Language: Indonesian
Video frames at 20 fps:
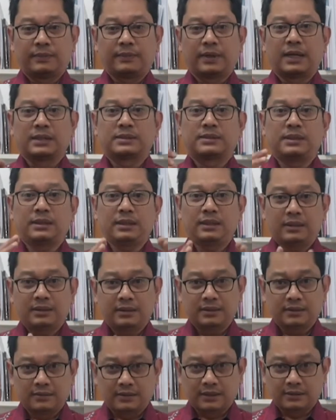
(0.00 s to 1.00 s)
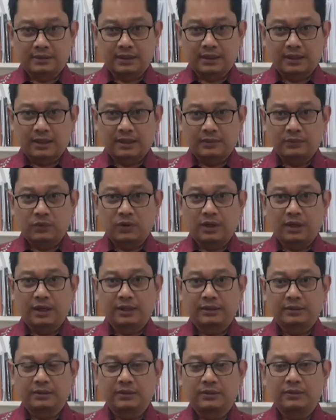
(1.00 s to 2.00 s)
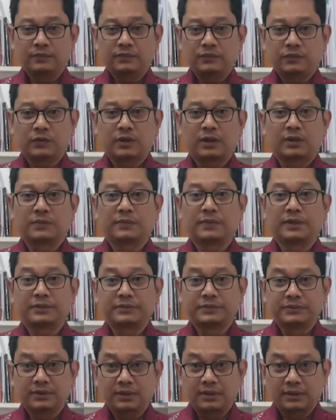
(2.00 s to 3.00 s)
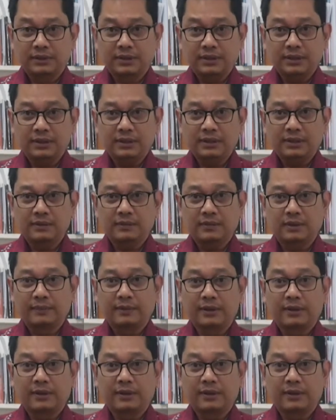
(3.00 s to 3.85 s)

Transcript: Terima kasih. Wassalamualaikum warahmatullahi